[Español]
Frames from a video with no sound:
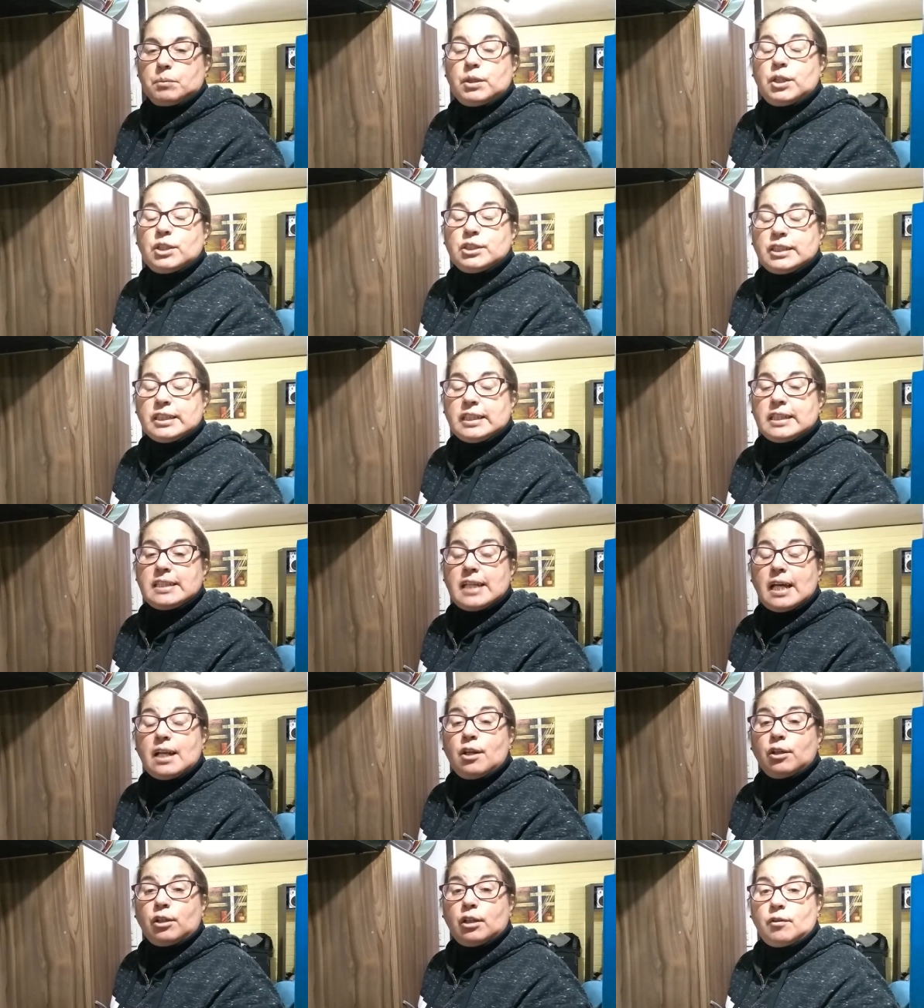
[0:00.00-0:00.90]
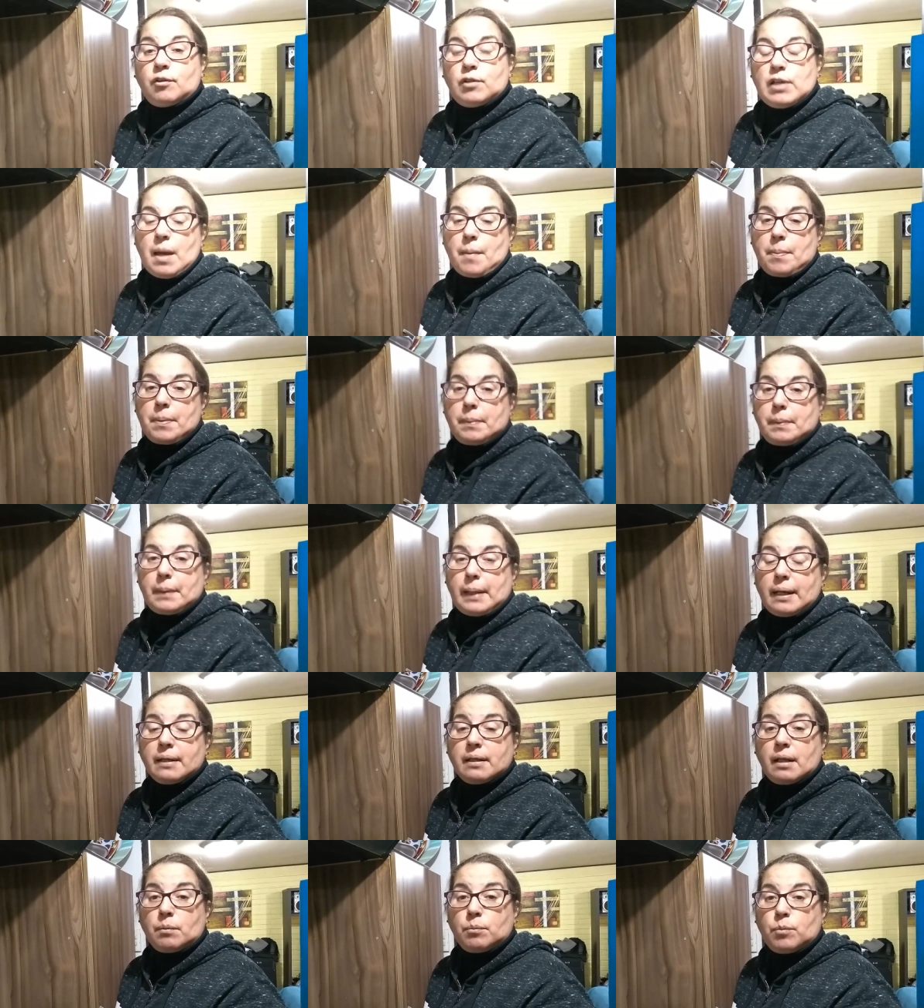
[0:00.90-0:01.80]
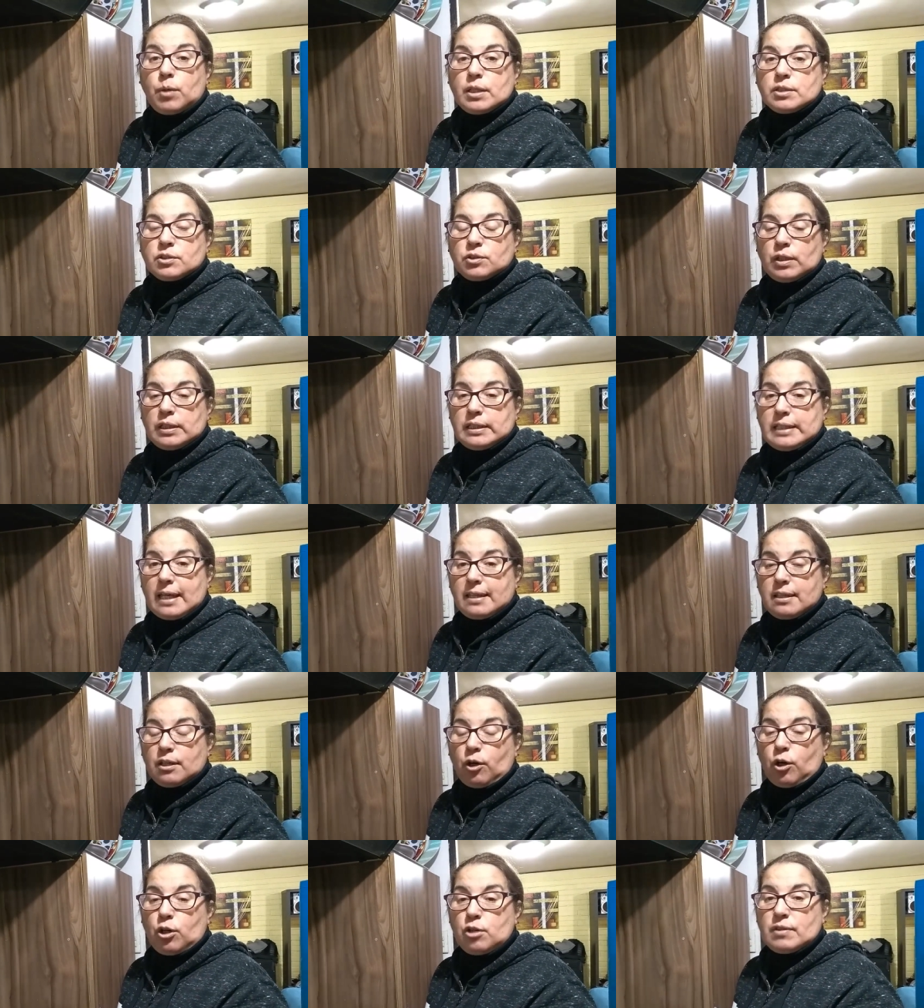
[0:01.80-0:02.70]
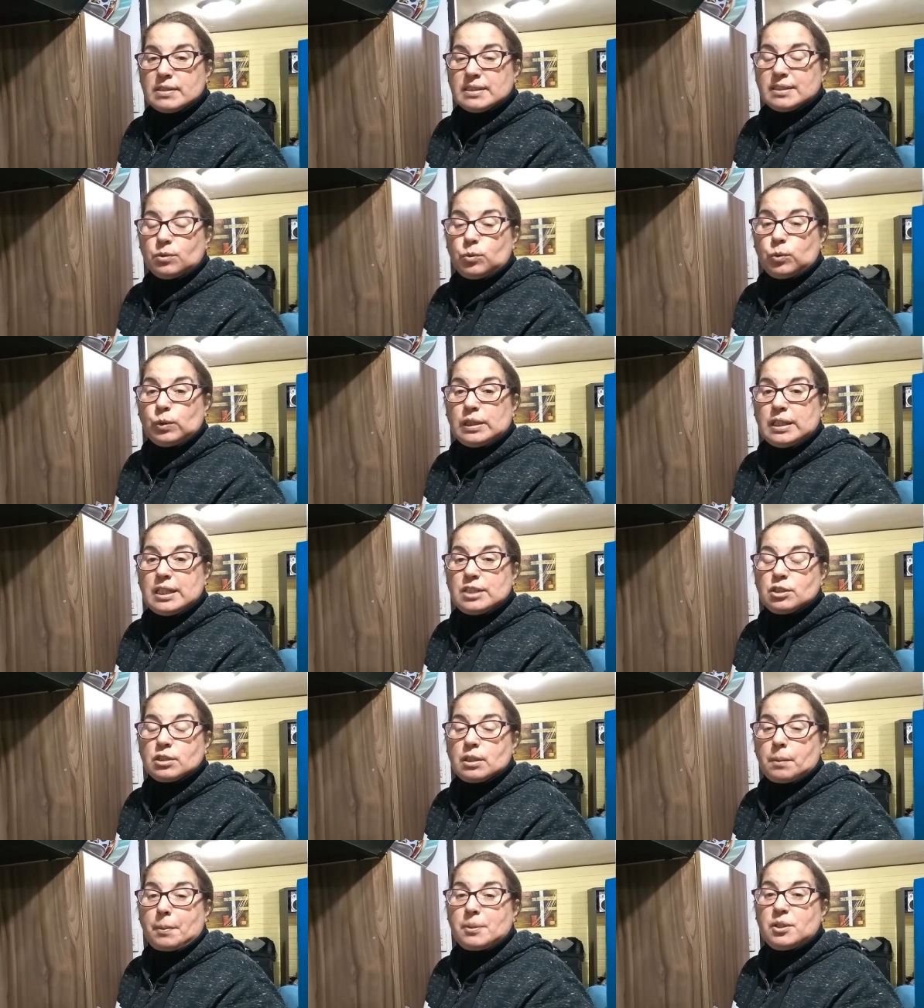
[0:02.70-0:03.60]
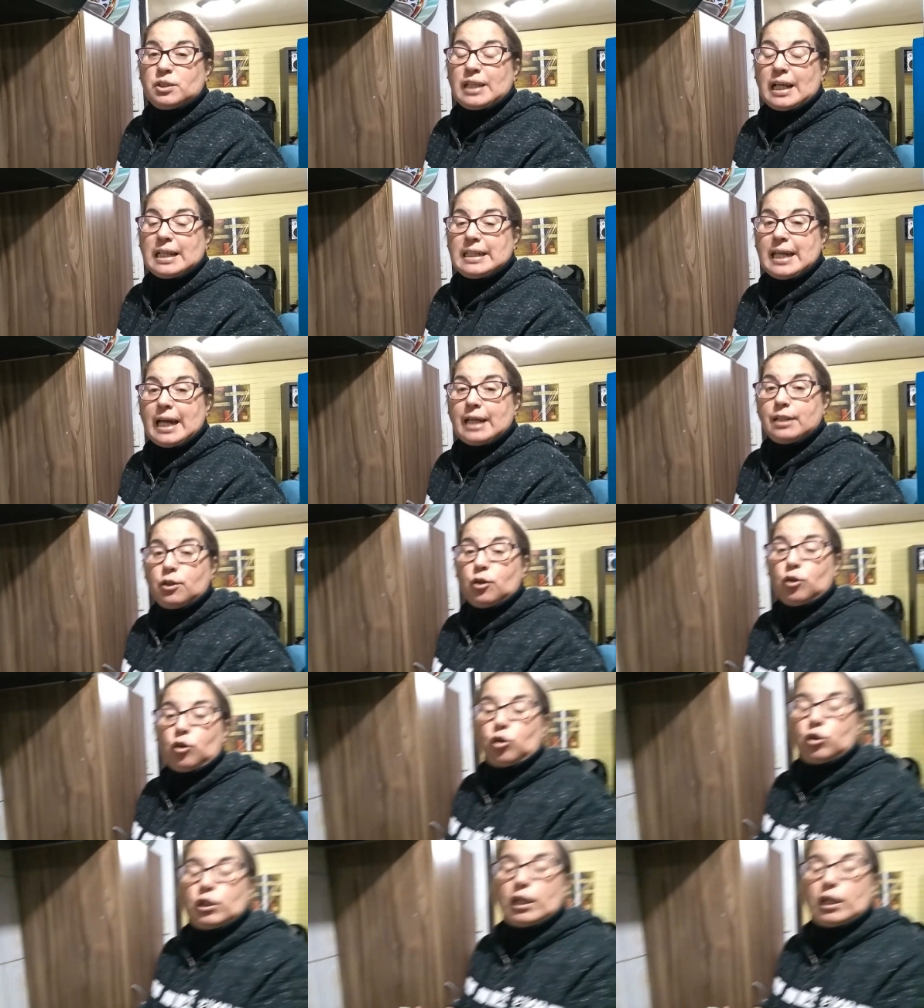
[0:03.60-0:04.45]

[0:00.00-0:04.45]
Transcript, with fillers: Bueno chiquillas, lo que voy a preparar de almuerzo el día de hoy va a ser un guiso zapallo italiano con